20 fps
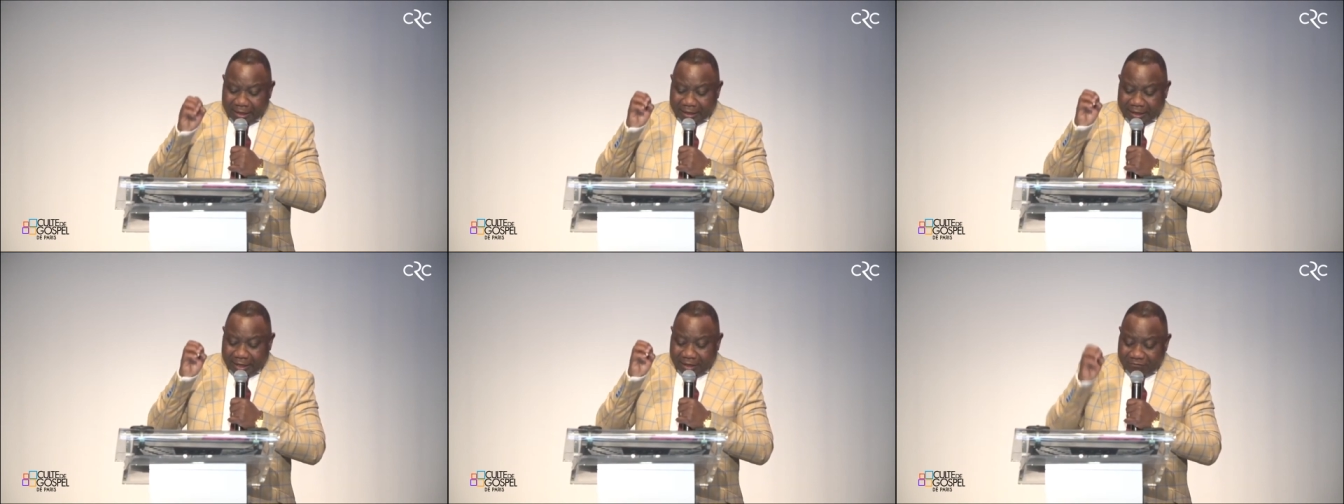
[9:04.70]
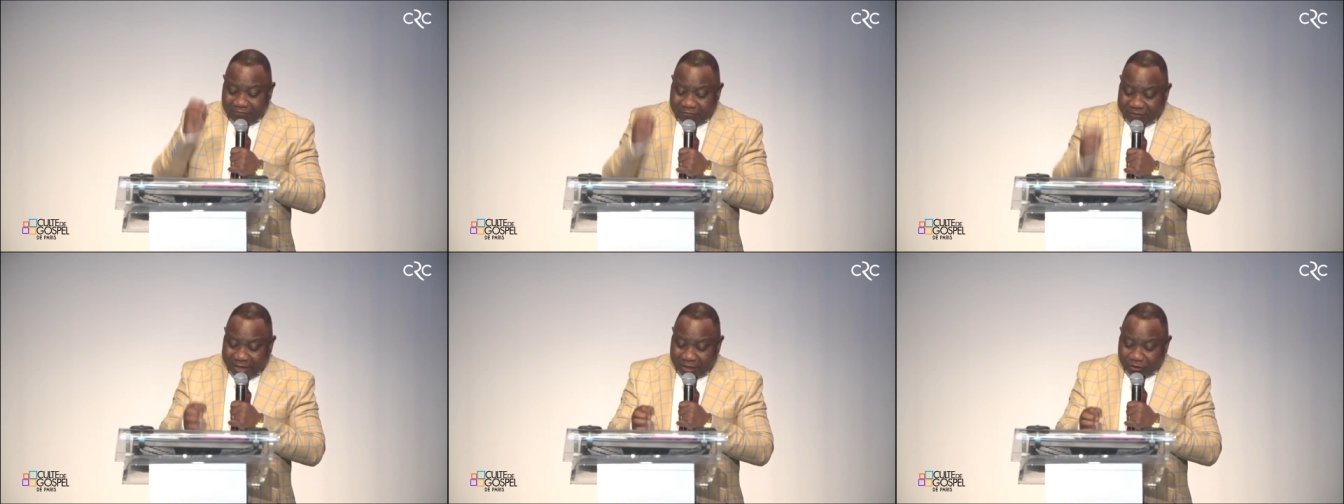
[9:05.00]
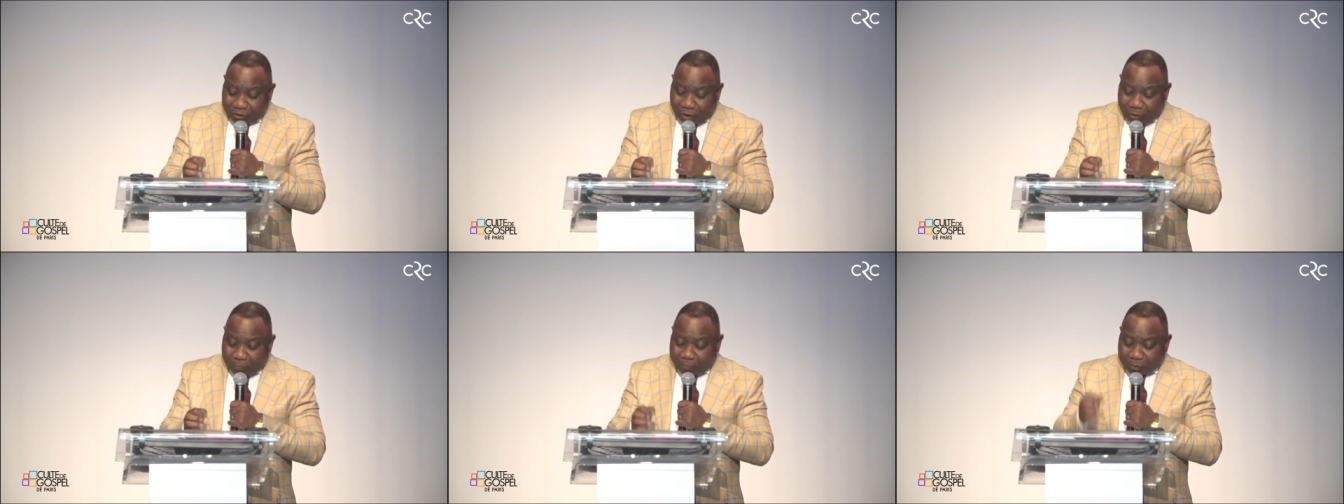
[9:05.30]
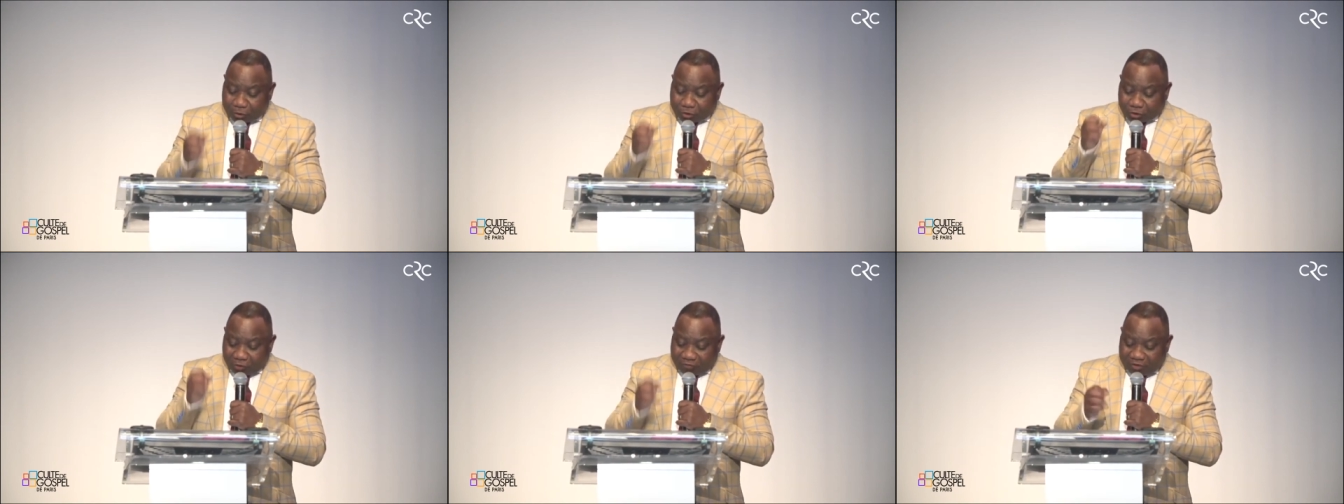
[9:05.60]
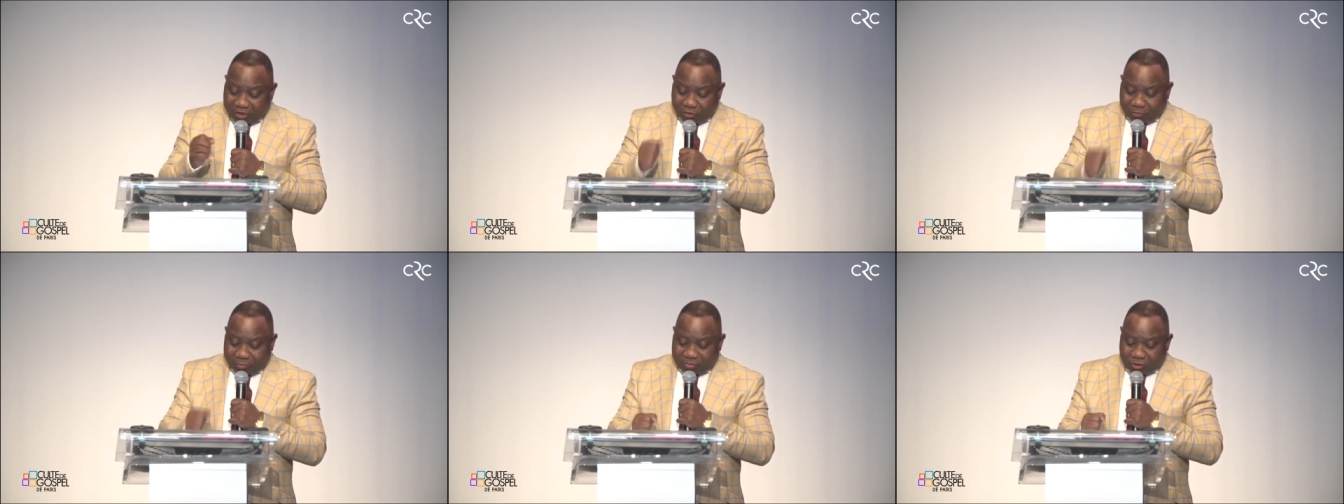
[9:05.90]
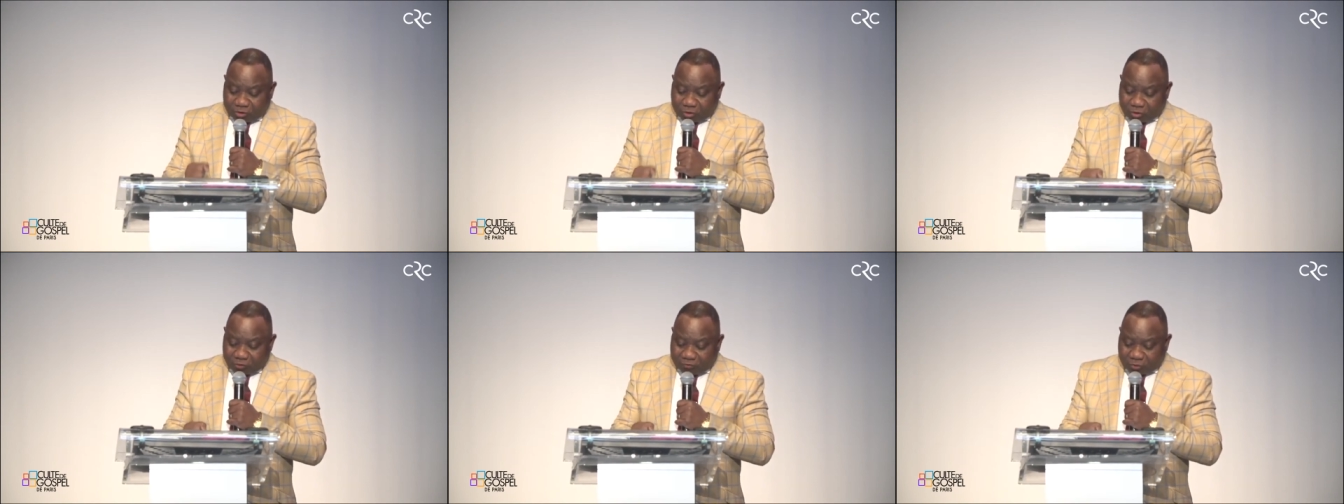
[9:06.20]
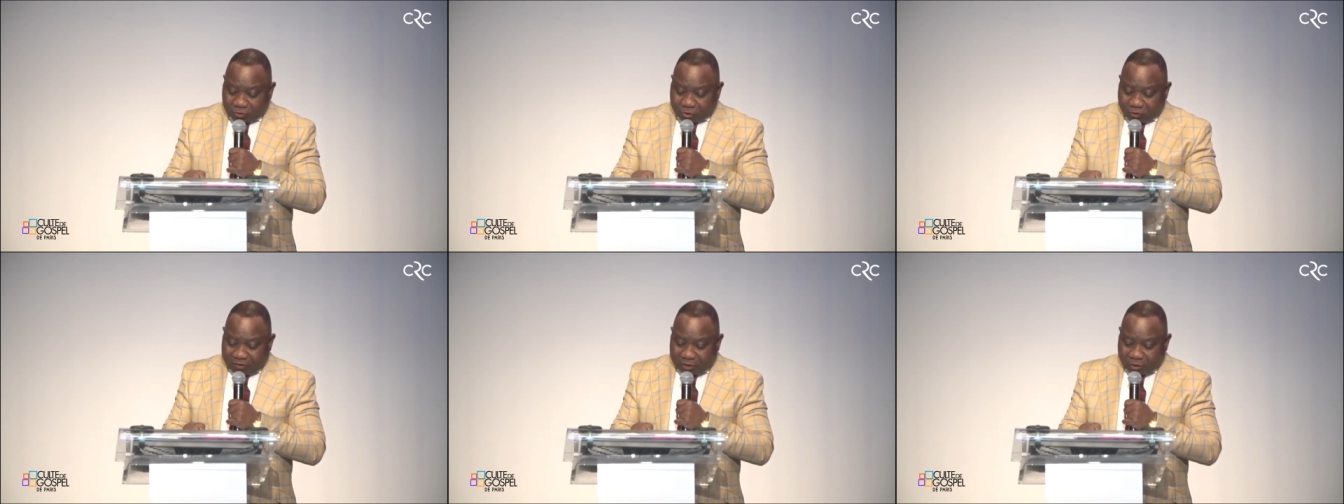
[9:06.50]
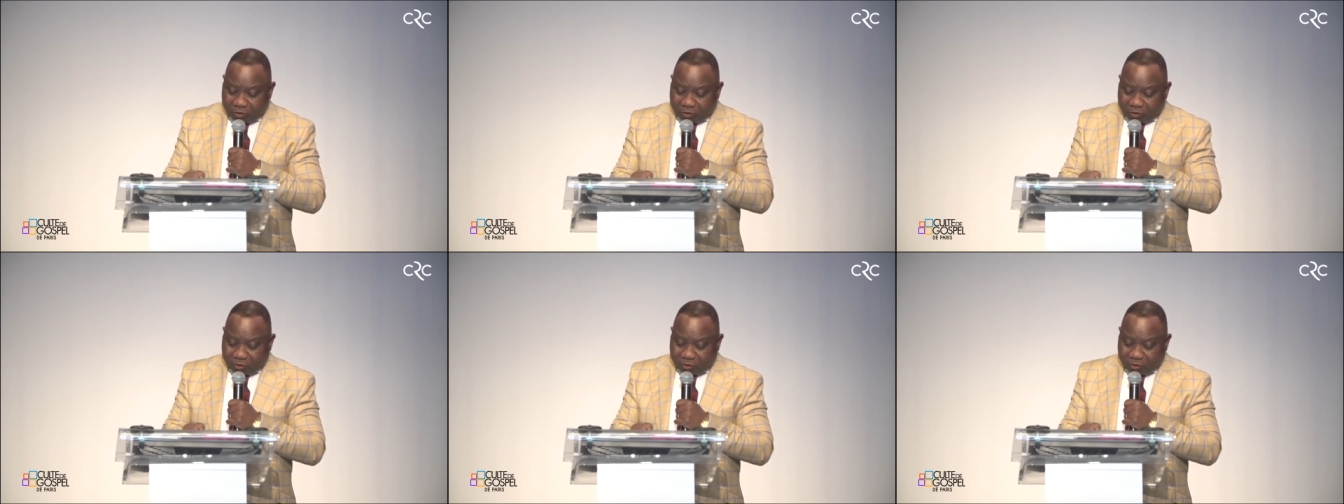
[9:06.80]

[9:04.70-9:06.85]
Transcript: Il vient donc pour sauver